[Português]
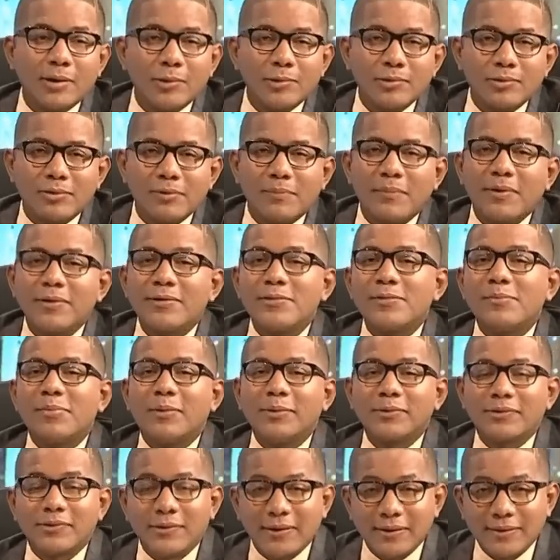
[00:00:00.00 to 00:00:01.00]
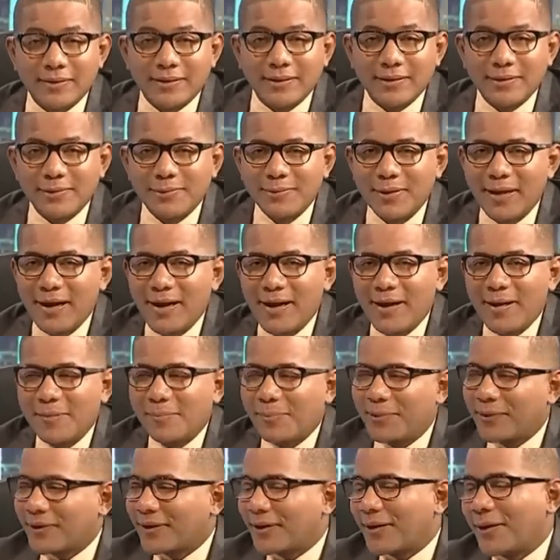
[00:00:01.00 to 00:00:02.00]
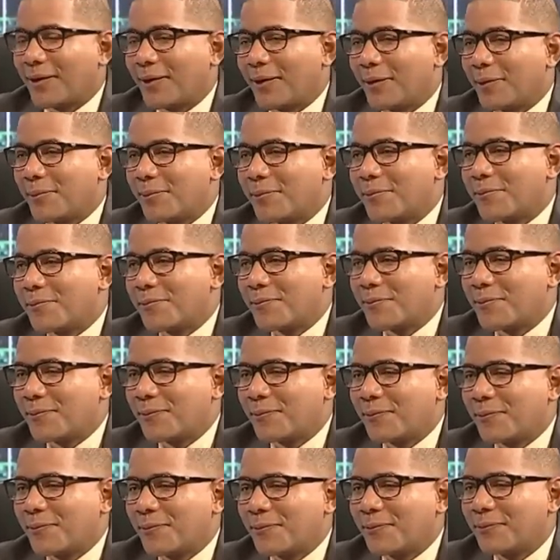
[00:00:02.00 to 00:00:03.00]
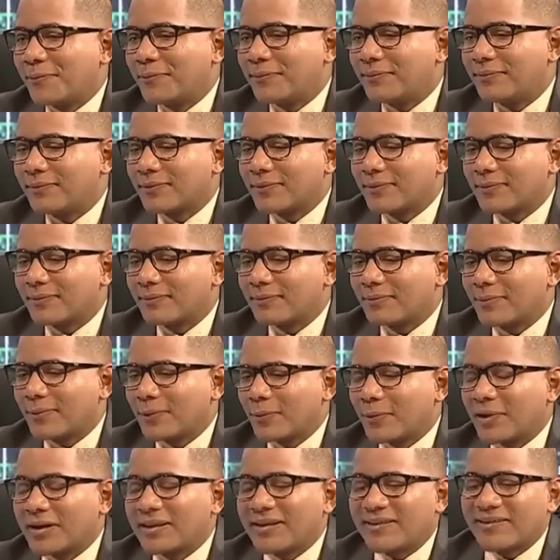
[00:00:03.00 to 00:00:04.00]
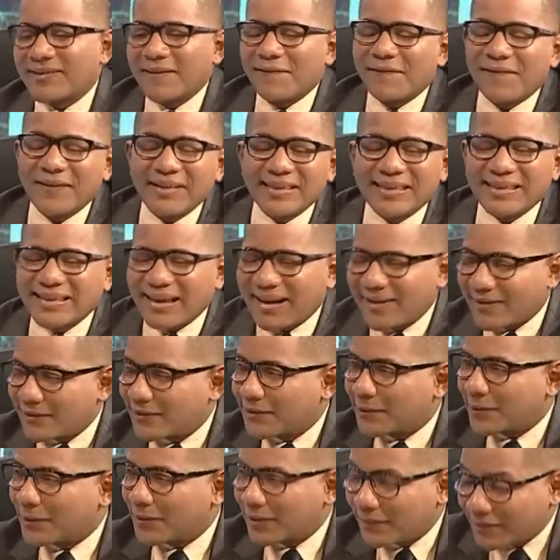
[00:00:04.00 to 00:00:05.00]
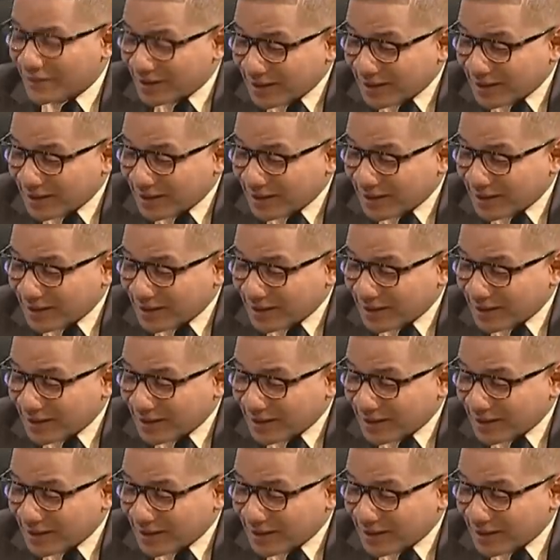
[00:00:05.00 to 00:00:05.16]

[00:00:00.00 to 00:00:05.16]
maluco, mas no bom sentido, pois. porque é um, um, um, artista fantástico, na